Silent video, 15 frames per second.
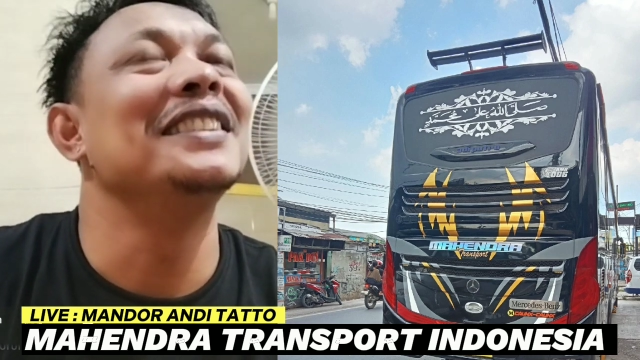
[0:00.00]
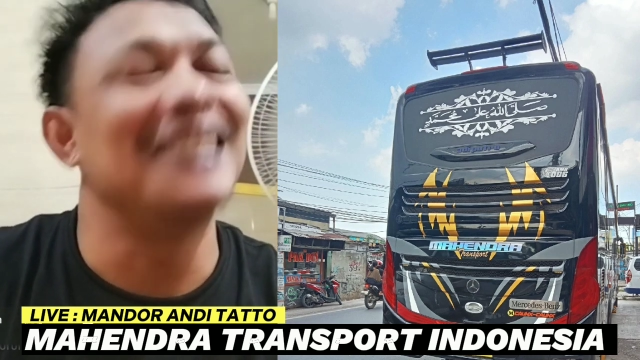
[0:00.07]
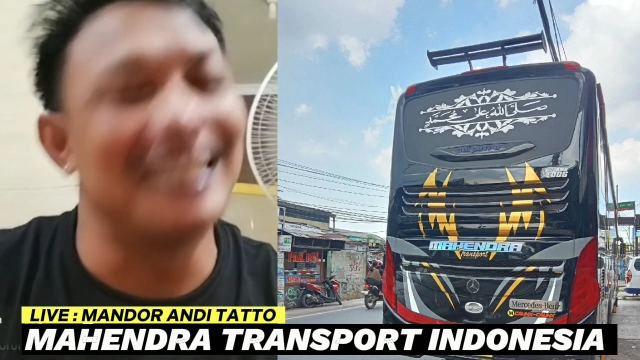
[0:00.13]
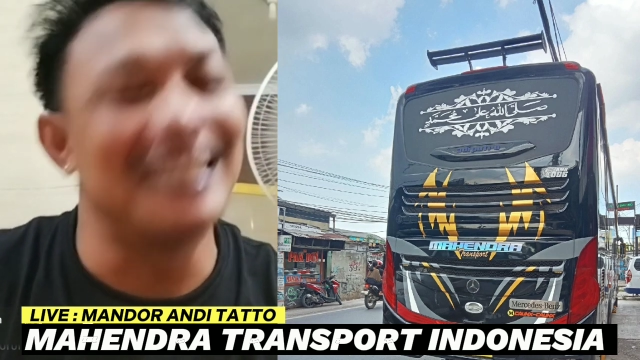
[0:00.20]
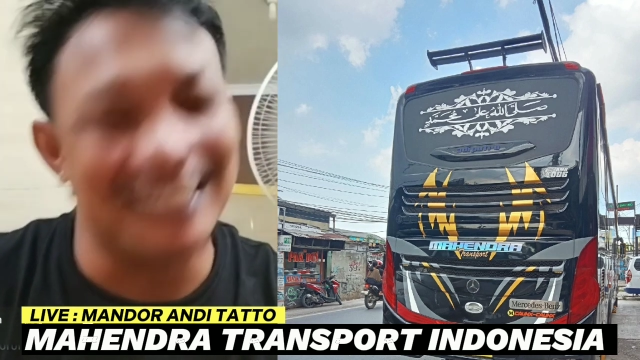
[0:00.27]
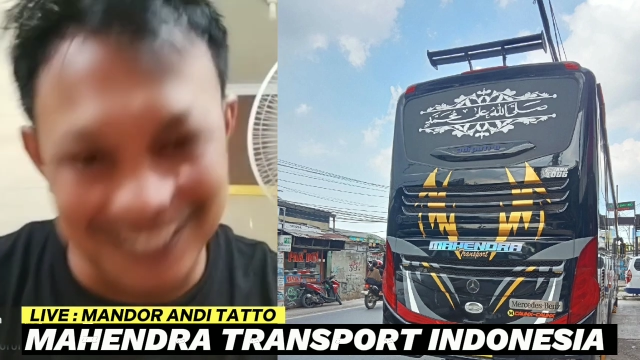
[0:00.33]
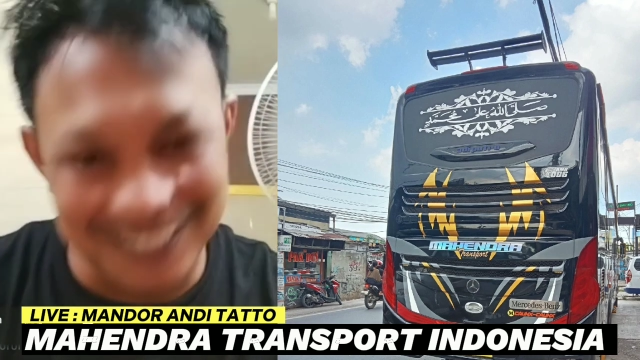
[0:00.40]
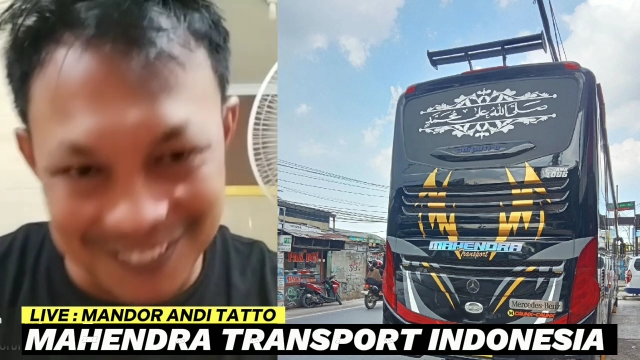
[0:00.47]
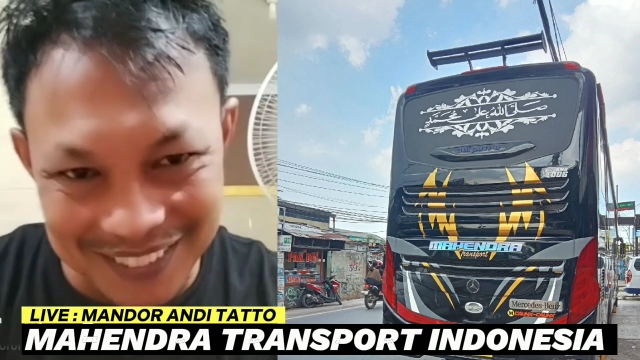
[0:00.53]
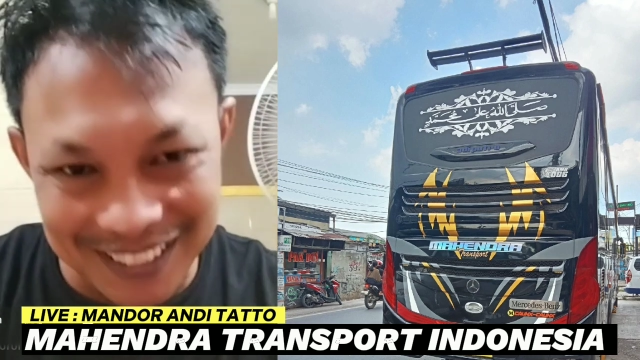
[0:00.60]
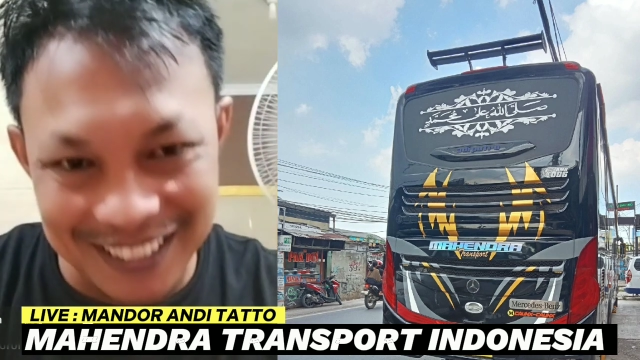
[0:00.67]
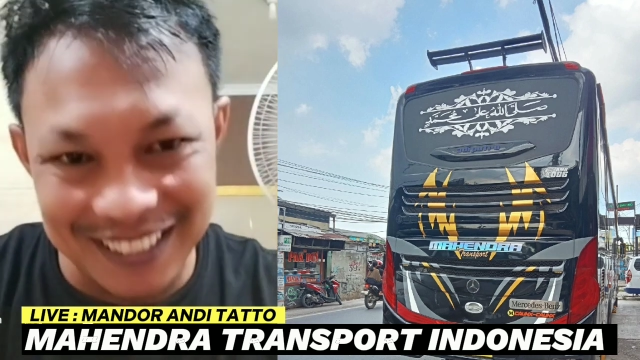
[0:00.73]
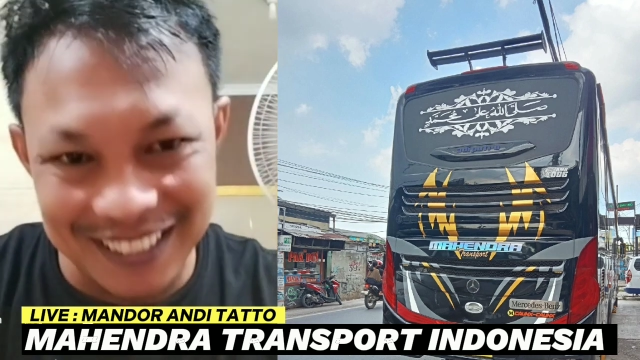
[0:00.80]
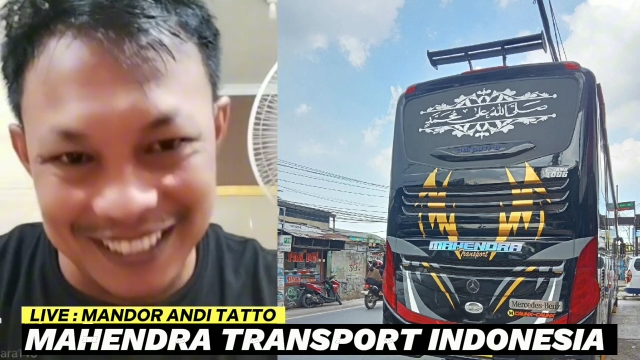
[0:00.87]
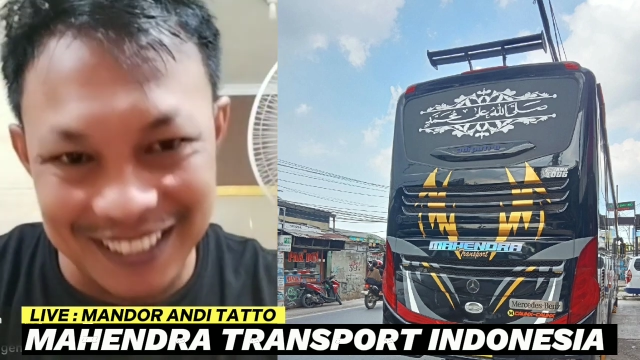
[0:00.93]
Asri. Bos
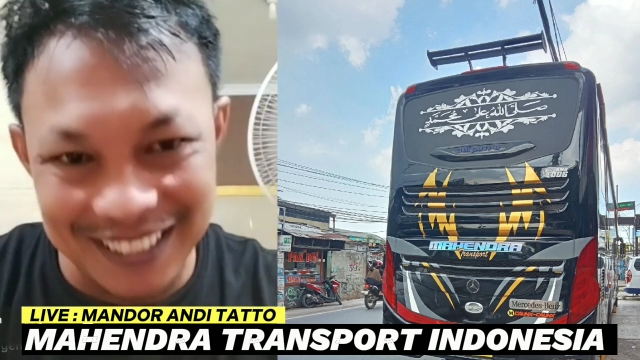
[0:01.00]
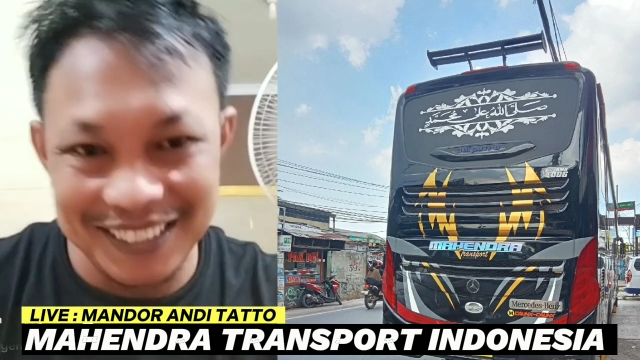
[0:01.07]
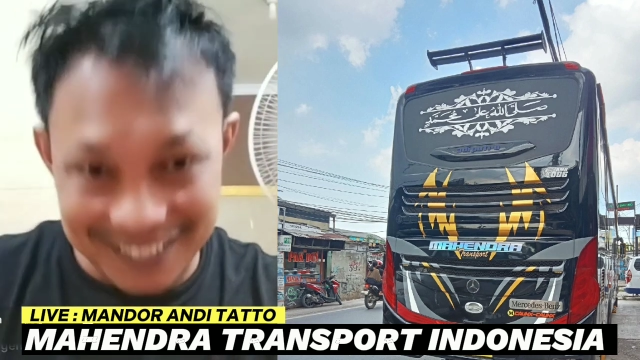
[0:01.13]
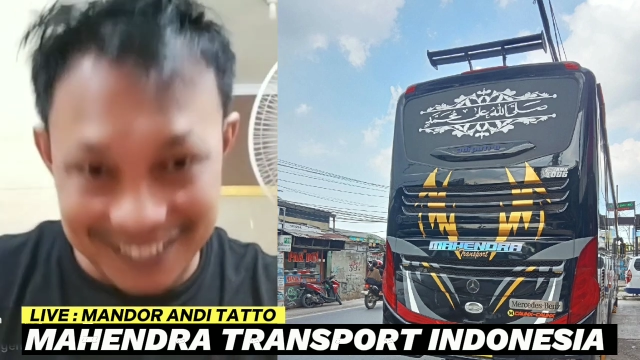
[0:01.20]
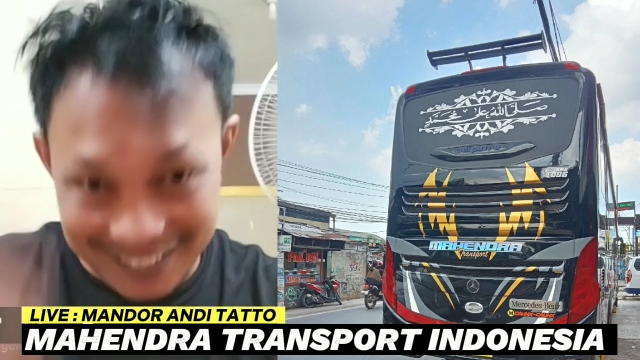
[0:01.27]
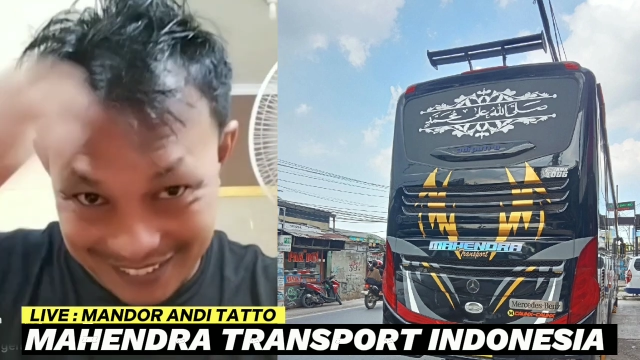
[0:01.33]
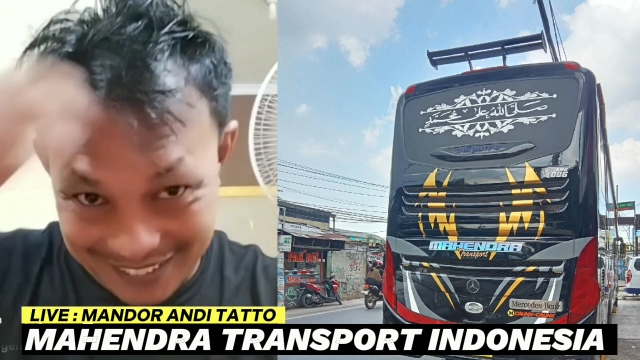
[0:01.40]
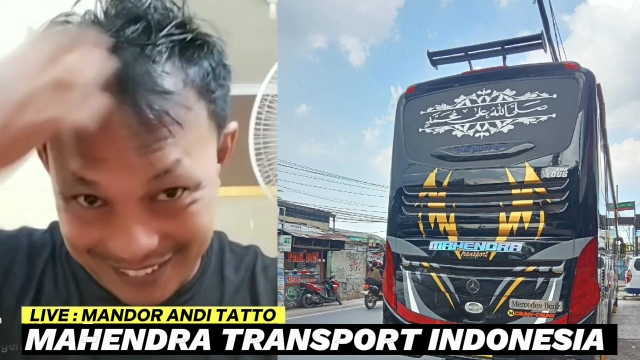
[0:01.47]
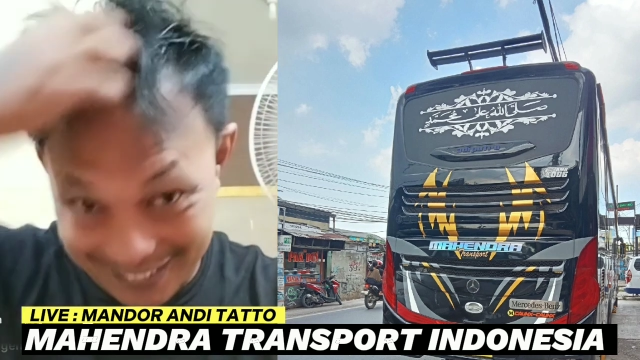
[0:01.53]
Adi.